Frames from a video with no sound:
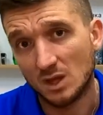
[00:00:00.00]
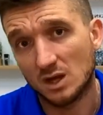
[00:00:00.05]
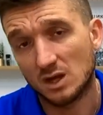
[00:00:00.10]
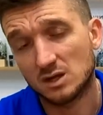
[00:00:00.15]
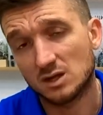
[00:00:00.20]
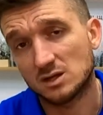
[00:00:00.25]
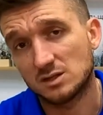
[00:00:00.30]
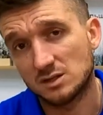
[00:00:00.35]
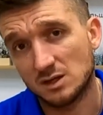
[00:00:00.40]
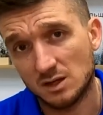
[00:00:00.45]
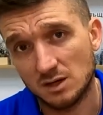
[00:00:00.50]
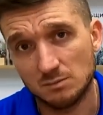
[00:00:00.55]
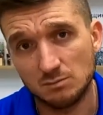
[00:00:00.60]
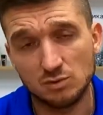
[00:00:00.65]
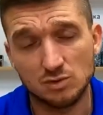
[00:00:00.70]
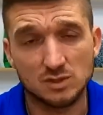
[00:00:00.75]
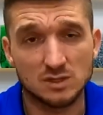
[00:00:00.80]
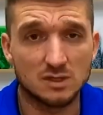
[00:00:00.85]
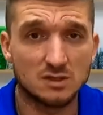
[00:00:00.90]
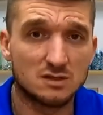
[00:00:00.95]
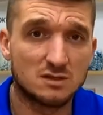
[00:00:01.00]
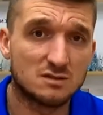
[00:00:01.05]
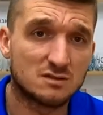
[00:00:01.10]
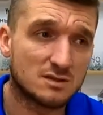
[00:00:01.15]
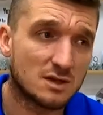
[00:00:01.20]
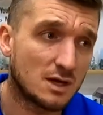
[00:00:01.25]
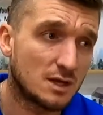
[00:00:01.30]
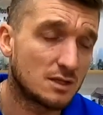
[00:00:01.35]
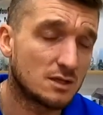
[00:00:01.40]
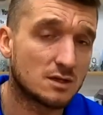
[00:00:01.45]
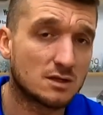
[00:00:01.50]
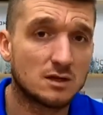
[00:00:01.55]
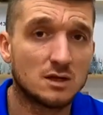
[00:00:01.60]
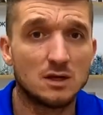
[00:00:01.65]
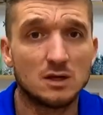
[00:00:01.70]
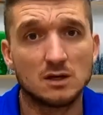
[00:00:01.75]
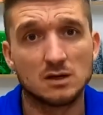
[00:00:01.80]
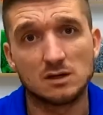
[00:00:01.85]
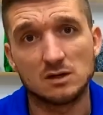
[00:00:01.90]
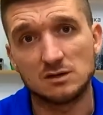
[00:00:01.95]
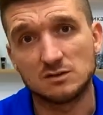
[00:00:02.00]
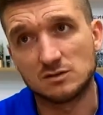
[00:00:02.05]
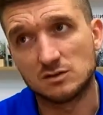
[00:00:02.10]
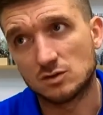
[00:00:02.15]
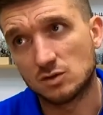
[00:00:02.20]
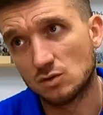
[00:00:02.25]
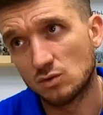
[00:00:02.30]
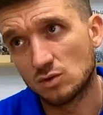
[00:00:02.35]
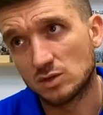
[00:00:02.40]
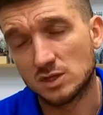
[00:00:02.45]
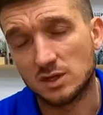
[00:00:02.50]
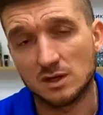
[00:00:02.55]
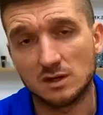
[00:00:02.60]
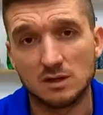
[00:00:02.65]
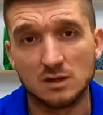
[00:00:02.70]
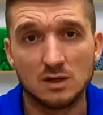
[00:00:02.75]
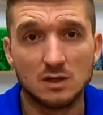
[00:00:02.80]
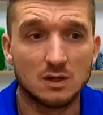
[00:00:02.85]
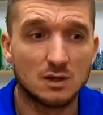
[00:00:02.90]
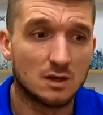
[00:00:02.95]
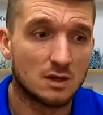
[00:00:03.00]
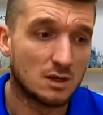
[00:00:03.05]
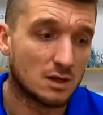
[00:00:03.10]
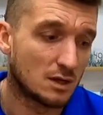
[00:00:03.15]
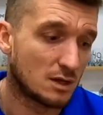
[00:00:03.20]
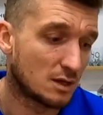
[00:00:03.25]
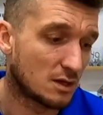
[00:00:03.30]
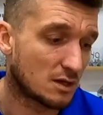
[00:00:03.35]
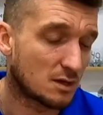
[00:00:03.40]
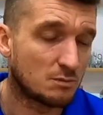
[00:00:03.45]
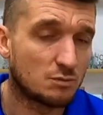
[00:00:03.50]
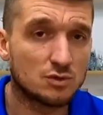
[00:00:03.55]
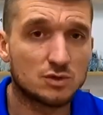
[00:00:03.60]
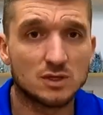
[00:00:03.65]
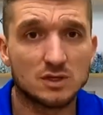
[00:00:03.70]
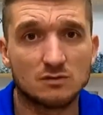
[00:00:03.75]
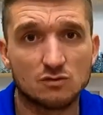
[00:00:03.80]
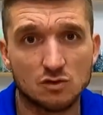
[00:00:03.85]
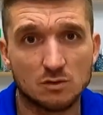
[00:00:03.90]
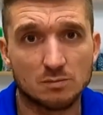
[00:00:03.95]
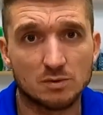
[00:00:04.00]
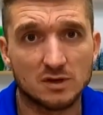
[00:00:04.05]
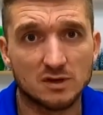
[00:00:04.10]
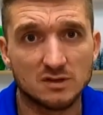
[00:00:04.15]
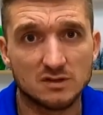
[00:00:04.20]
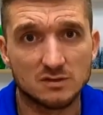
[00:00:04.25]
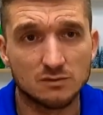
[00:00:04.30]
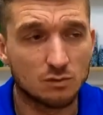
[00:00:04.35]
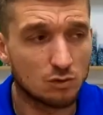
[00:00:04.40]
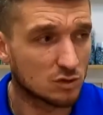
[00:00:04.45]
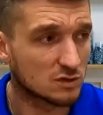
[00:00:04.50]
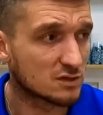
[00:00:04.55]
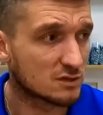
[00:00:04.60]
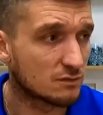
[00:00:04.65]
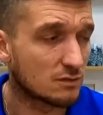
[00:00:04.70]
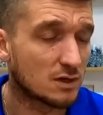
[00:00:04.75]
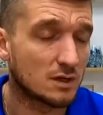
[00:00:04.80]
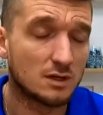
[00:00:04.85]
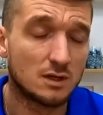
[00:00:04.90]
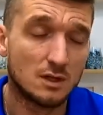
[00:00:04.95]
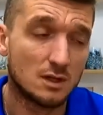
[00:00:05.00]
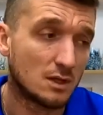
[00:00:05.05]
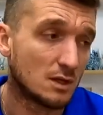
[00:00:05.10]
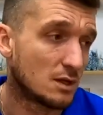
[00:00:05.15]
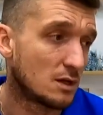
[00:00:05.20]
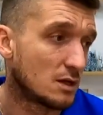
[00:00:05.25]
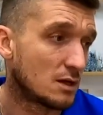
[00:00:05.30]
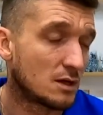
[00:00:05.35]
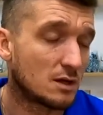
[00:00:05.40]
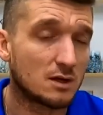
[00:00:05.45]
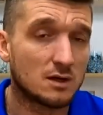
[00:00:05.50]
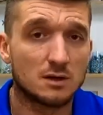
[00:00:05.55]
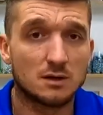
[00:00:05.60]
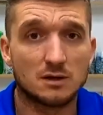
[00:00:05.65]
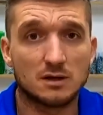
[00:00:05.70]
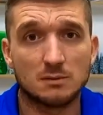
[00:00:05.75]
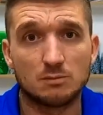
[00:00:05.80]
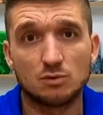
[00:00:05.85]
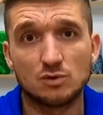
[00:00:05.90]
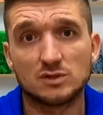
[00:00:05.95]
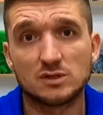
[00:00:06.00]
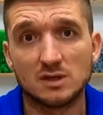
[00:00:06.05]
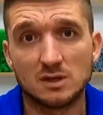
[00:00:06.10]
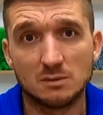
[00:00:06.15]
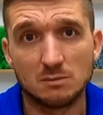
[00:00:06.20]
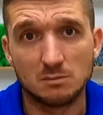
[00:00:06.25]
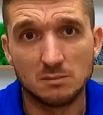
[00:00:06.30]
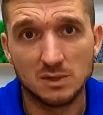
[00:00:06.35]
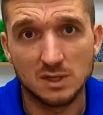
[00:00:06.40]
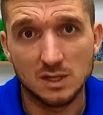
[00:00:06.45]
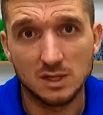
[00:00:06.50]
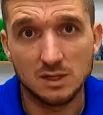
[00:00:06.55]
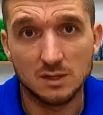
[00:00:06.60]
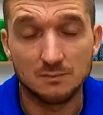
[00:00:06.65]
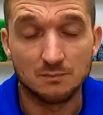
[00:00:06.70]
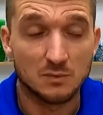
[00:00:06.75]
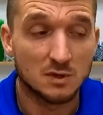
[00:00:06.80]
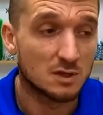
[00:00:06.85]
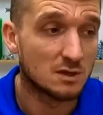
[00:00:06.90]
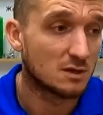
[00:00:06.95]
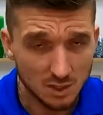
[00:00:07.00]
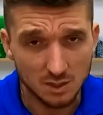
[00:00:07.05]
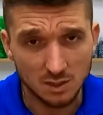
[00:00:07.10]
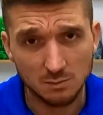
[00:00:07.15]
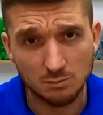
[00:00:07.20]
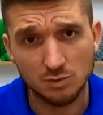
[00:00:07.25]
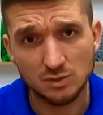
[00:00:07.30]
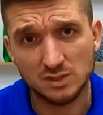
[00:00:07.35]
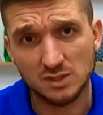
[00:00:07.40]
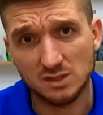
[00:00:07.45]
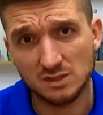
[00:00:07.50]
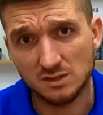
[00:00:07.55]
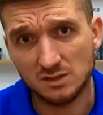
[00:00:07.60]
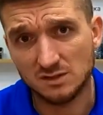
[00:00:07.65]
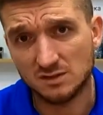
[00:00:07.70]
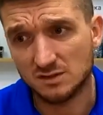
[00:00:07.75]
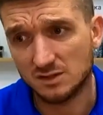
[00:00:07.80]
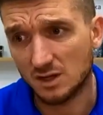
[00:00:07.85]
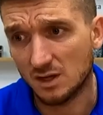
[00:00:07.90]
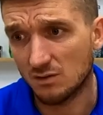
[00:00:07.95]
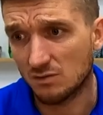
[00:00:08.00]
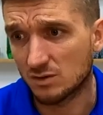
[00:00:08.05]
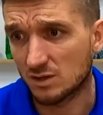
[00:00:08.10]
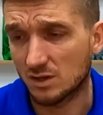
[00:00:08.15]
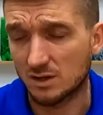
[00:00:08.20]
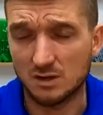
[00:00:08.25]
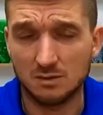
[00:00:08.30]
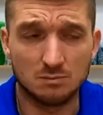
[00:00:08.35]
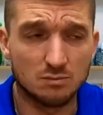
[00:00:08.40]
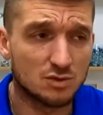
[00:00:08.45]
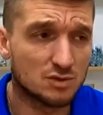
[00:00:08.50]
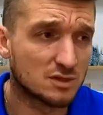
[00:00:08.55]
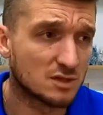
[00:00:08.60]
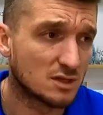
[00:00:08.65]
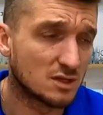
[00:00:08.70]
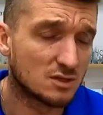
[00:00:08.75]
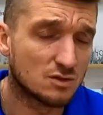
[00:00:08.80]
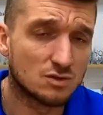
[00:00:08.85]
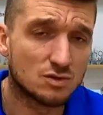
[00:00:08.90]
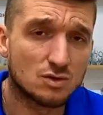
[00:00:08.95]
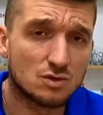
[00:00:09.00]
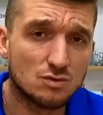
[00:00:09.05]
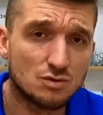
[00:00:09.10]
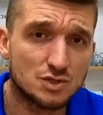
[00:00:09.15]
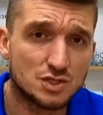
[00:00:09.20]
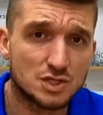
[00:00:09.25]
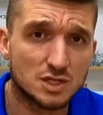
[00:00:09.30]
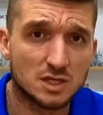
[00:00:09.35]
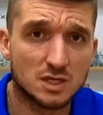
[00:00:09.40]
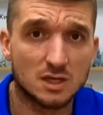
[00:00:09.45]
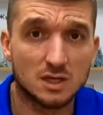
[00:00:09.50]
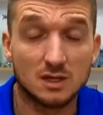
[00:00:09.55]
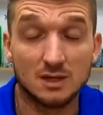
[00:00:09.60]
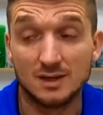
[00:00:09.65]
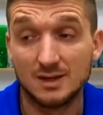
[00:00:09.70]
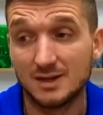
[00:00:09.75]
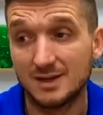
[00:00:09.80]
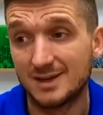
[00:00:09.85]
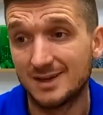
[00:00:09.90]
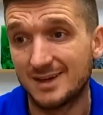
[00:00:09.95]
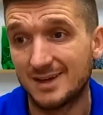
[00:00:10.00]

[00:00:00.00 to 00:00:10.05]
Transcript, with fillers: А когда работает дизайнер, конструктор, э, работает все производство, э, работаем мы, работает доставка, работают грузчики –